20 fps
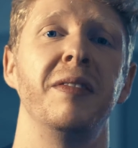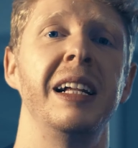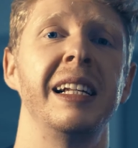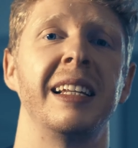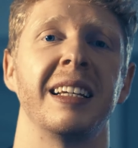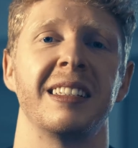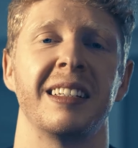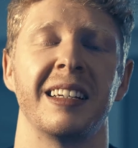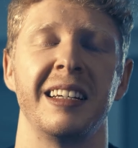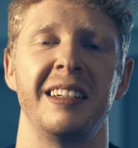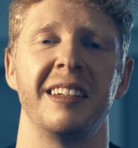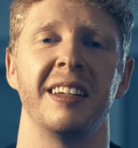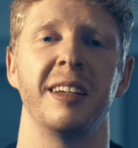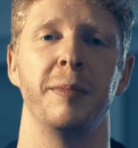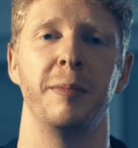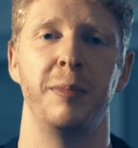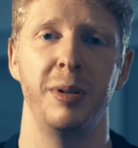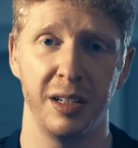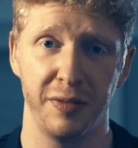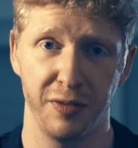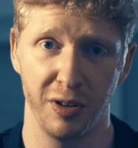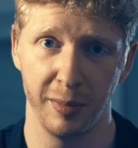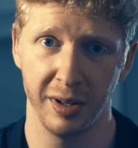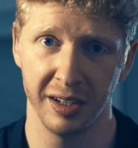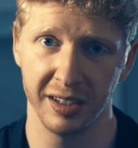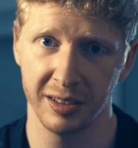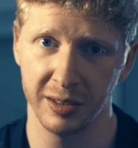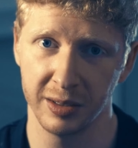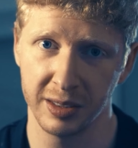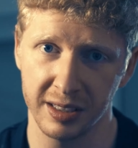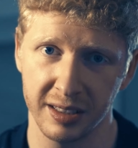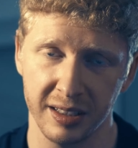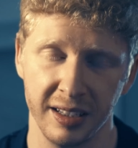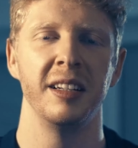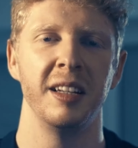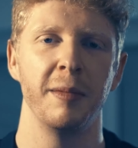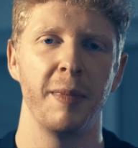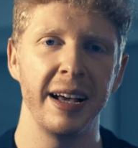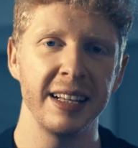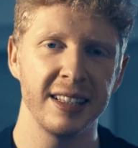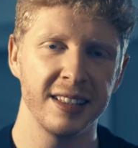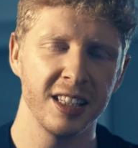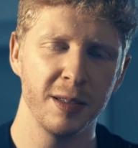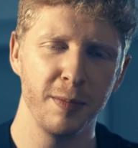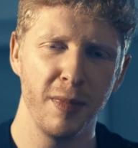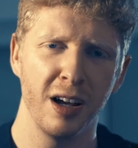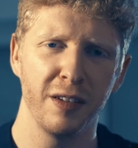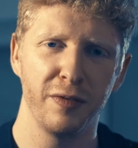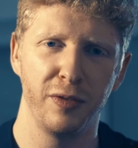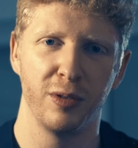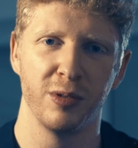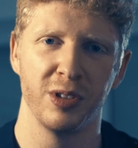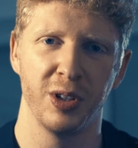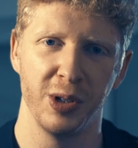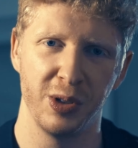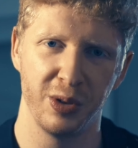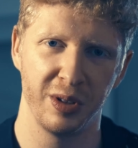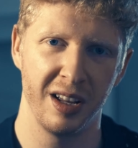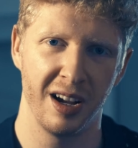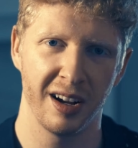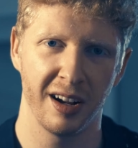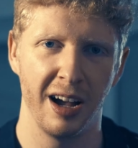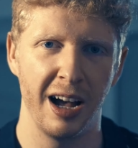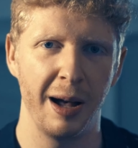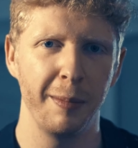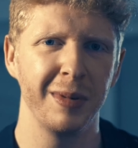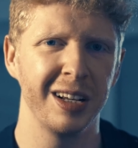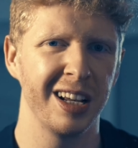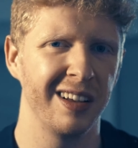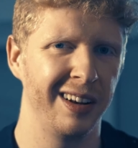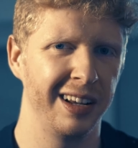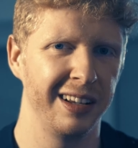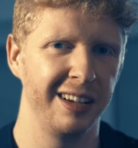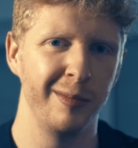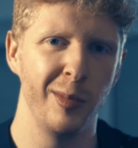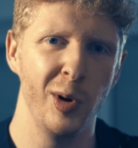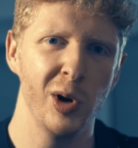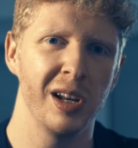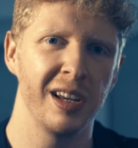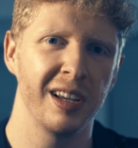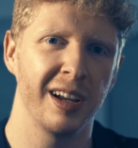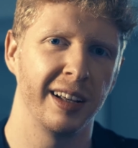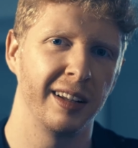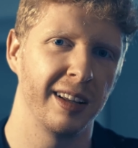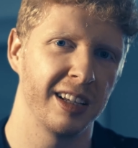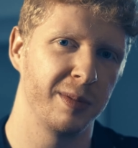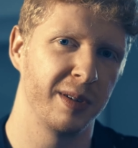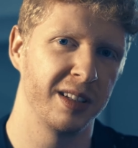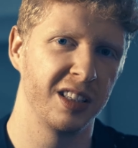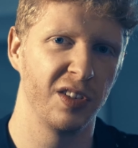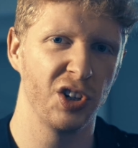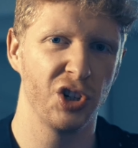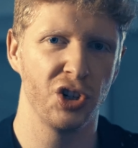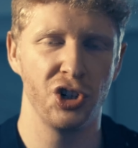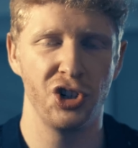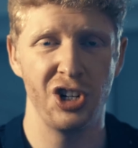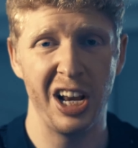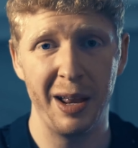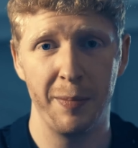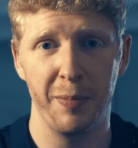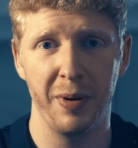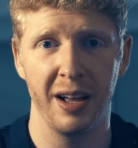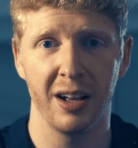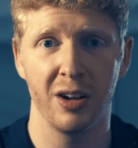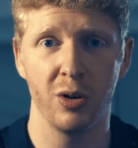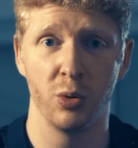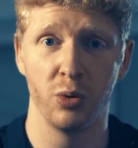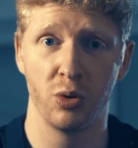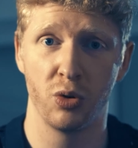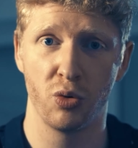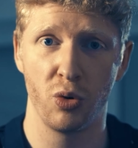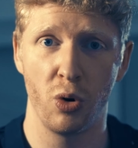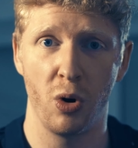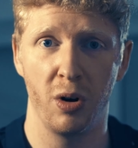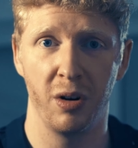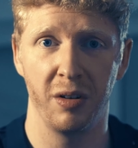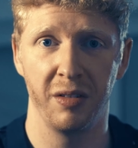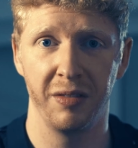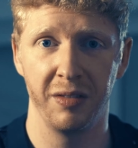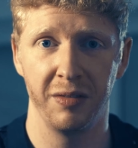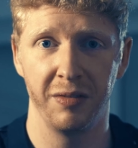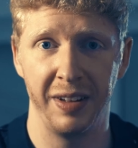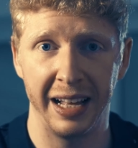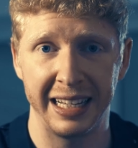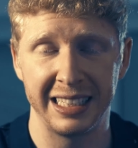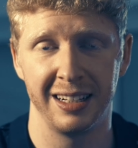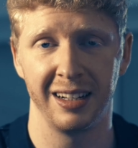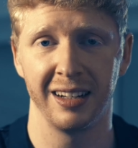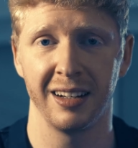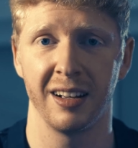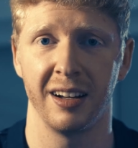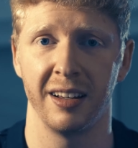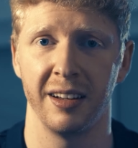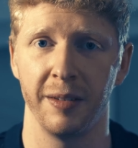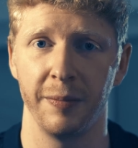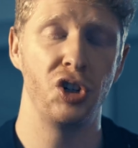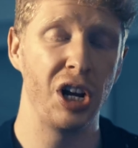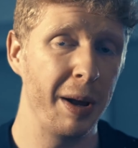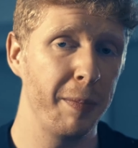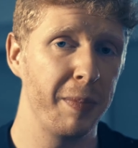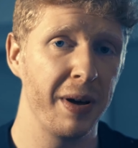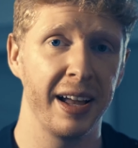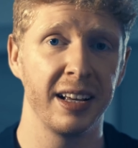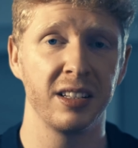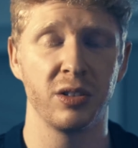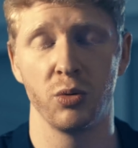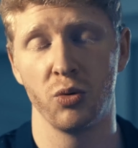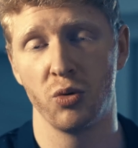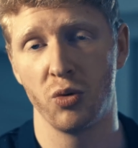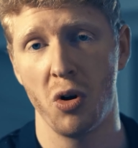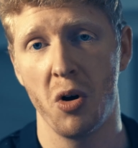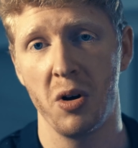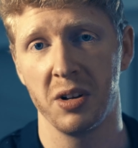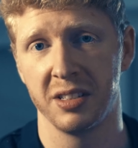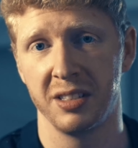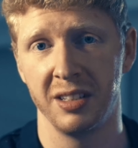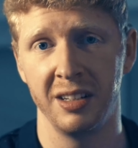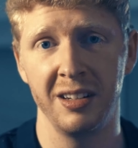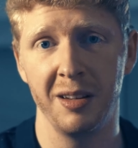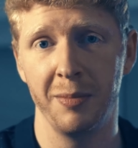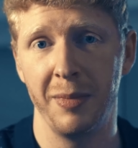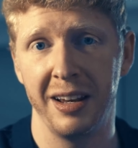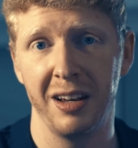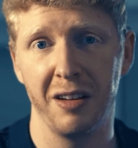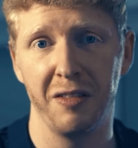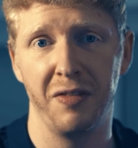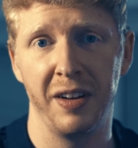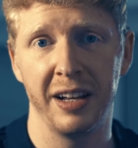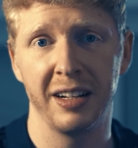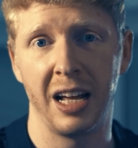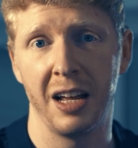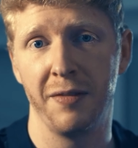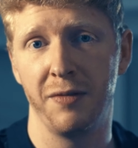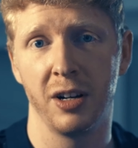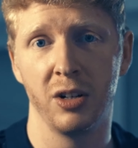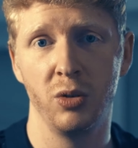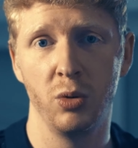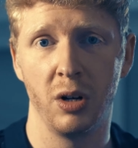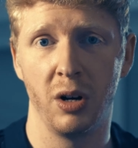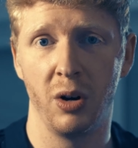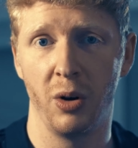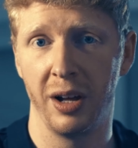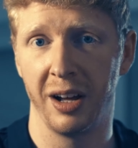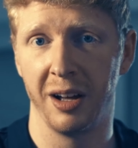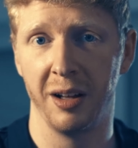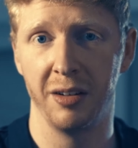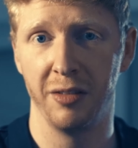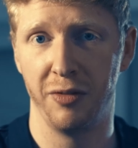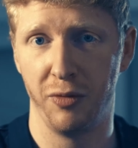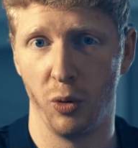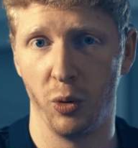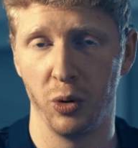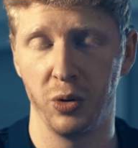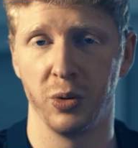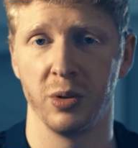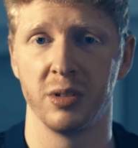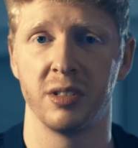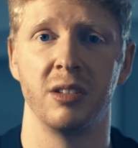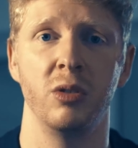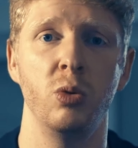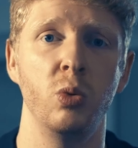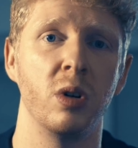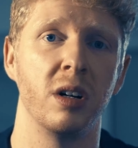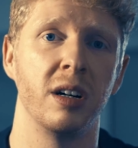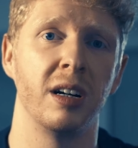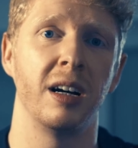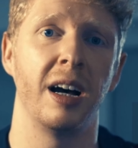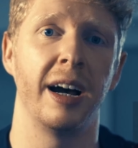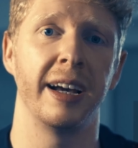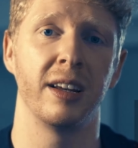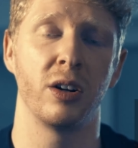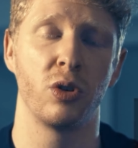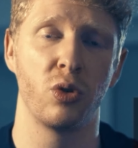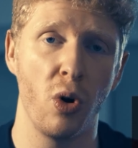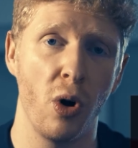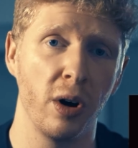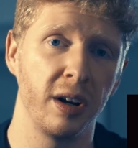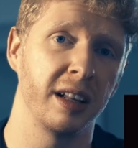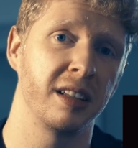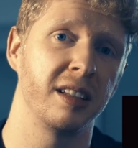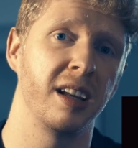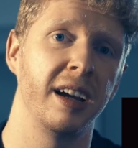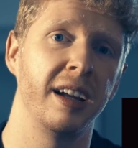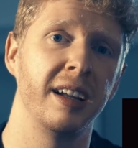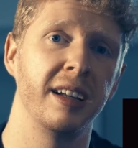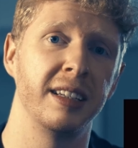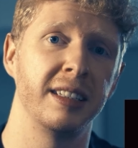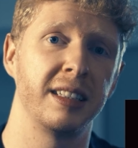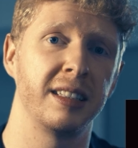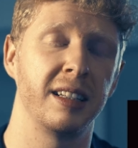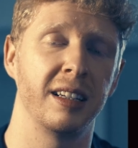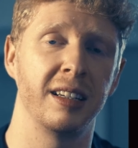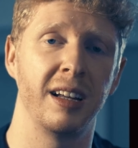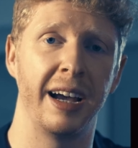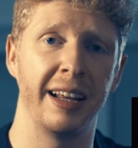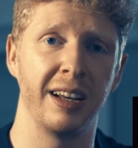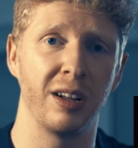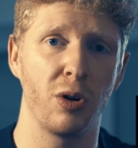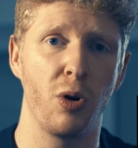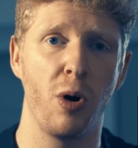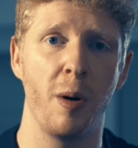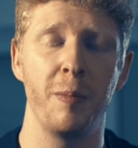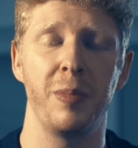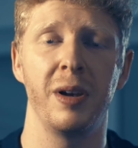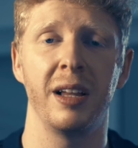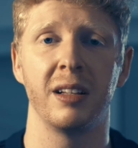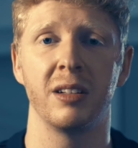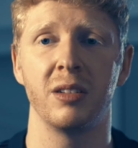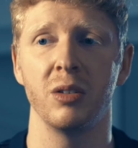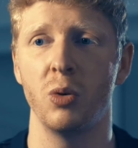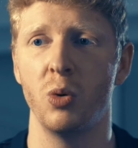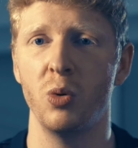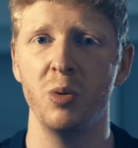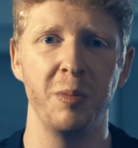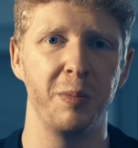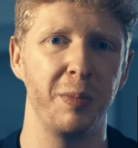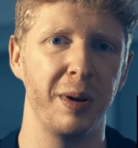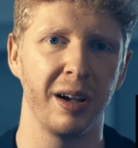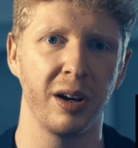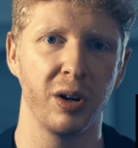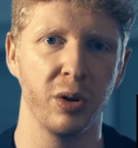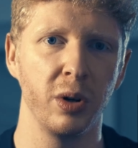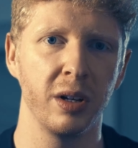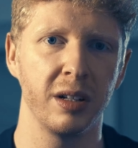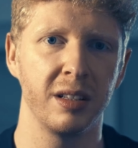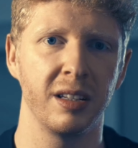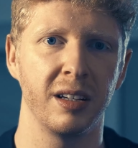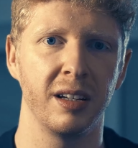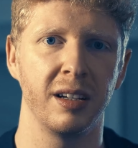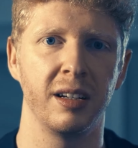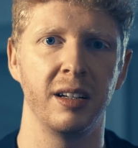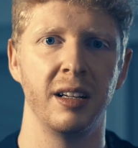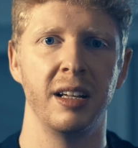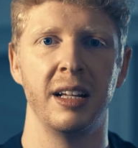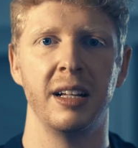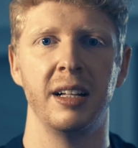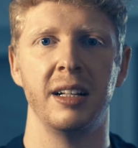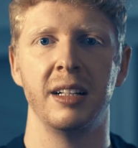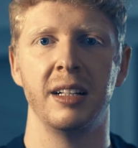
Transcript: Wählt das richtige Bildformat aus. Die meisten Smartphones heutzutage haben mittlerweile die Möglichkeit, dass man zwischen JPEG und RAW wechseln kann. JPEGs und RAWs sind im Endeffekt einfach nur eure Fotos. Nur eine RAW-Datei ist eine komplett unberührte